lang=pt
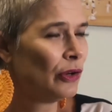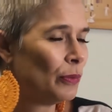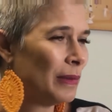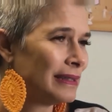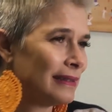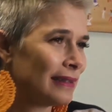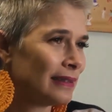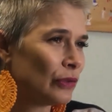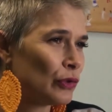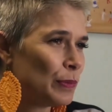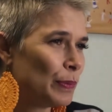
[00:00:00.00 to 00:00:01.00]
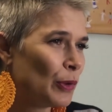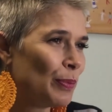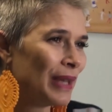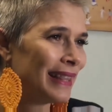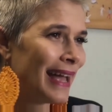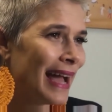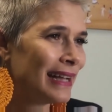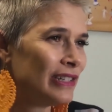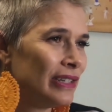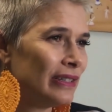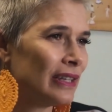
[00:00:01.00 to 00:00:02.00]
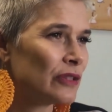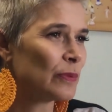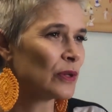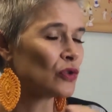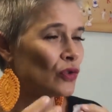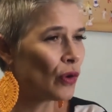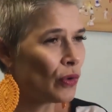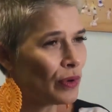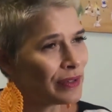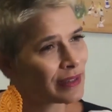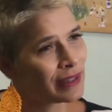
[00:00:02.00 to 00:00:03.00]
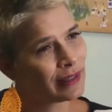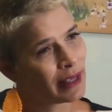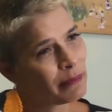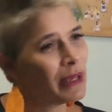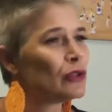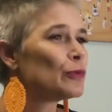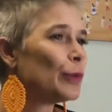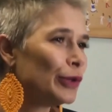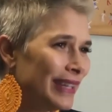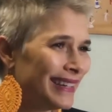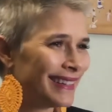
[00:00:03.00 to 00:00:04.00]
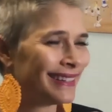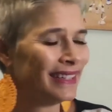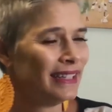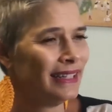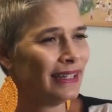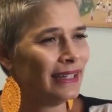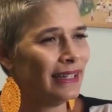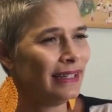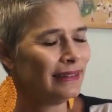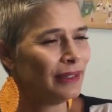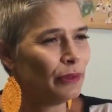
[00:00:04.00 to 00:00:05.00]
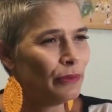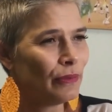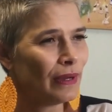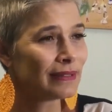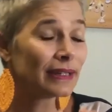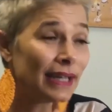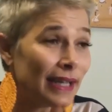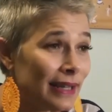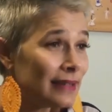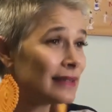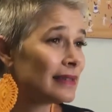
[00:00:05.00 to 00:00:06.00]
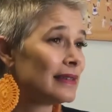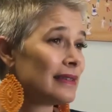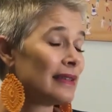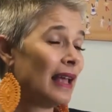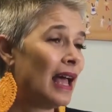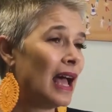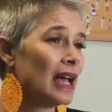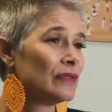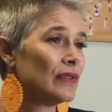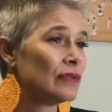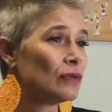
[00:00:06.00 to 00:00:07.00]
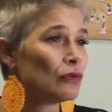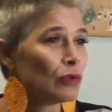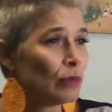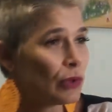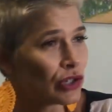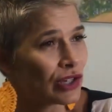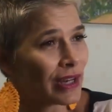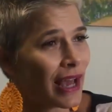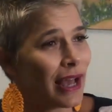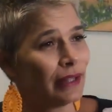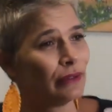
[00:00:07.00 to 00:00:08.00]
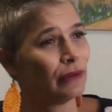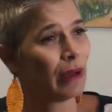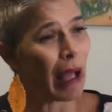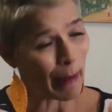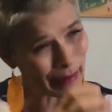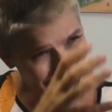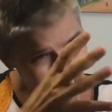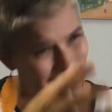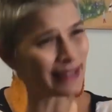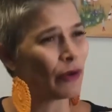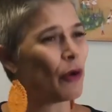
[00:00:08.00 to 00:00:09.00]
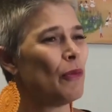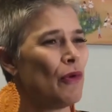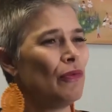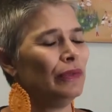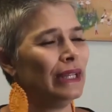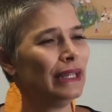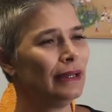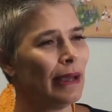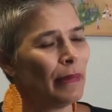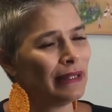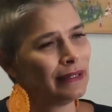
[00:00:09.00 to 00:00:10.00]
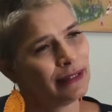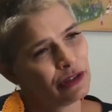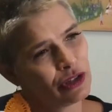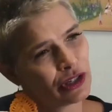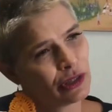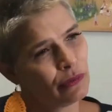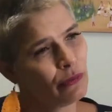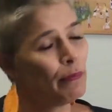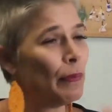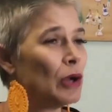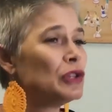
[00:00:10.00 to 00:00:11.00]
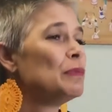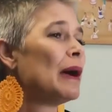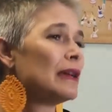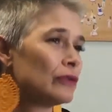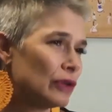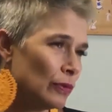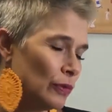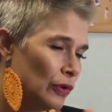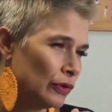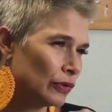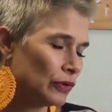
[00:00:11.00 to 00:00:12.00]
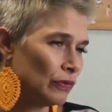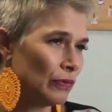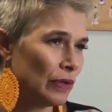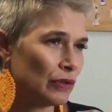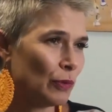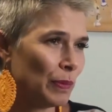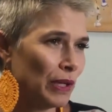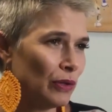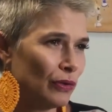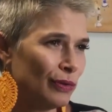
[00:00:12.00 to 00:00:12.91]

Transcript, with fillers: uma sensação de propriedade das pessoas que têm menos poder. Né? Então, as crianças, às vezes um subordinado. A matriz é comum, né? A matriz de que um pode mais do que o outro, que um é superior